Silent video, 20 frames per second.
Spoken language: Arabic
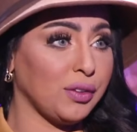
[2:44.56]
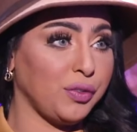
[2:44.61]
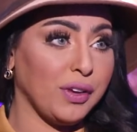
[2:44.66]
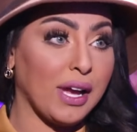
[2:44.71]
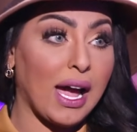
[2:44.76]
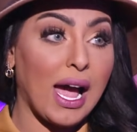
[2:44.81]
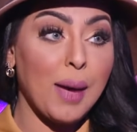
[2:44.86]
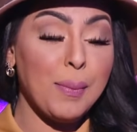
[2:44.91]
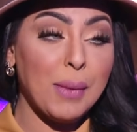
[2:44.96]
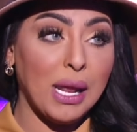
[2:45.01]
في
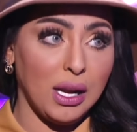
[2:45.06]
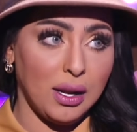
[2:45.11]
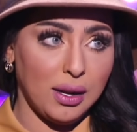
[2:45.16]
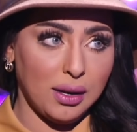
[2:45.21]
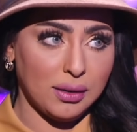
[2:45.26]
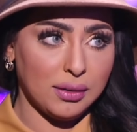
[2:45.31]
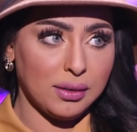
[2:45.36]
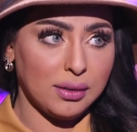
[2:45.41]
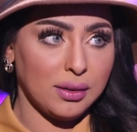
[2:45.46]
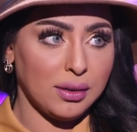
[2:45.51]
عمل
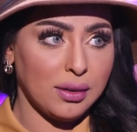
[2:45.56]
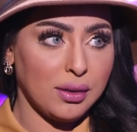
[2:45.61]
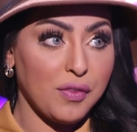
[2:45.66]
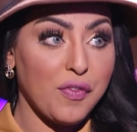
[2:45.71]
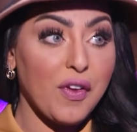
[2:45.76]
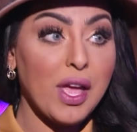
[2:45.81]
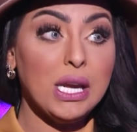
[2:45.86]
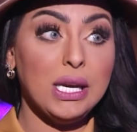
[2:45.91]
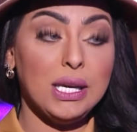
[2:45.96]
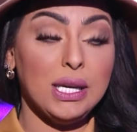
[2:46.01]

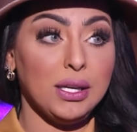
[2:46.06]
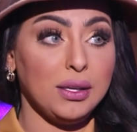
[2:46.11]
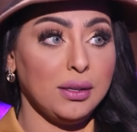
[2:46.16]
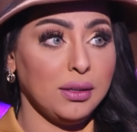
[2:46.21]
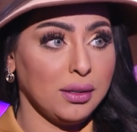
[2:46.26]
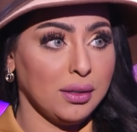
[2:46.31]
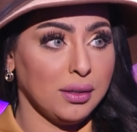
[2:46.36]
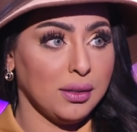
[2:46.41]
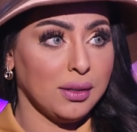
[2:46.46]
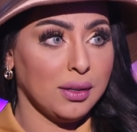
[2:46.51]
فني
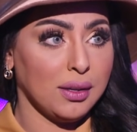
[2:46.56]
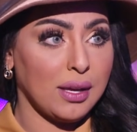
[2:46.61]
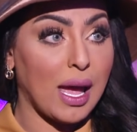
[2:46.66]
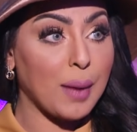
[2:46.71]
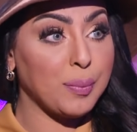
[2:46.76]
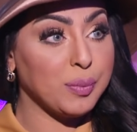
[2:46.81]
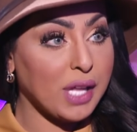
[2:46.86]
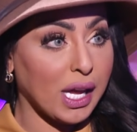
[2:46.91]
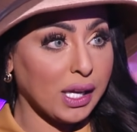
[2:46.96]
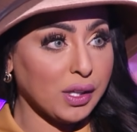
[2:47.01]

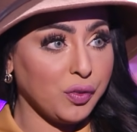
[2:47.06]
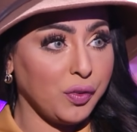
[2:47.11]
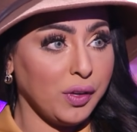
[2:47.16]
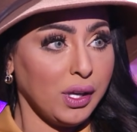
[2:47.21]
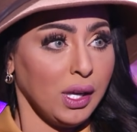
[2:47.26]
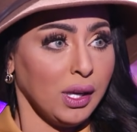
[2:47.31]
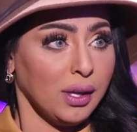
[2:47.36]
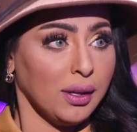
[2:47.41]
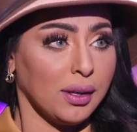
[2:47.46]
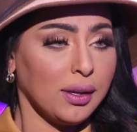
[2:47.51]
أبدعت
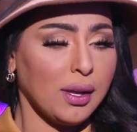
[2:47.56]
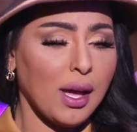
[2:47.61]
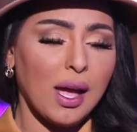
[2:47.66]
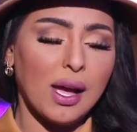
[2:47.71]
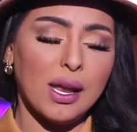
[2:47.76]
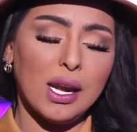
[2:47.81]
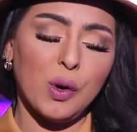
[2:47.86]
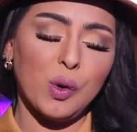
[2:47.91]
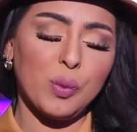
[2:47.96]
فيه يا هلا